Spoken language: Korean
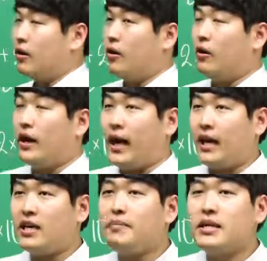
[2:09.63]
어,
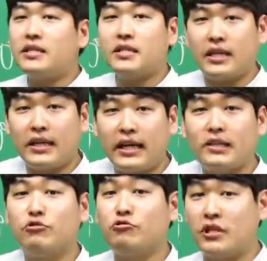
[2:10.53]
A, B,
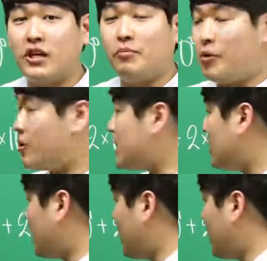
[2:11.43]
C라는 숫자를 표현할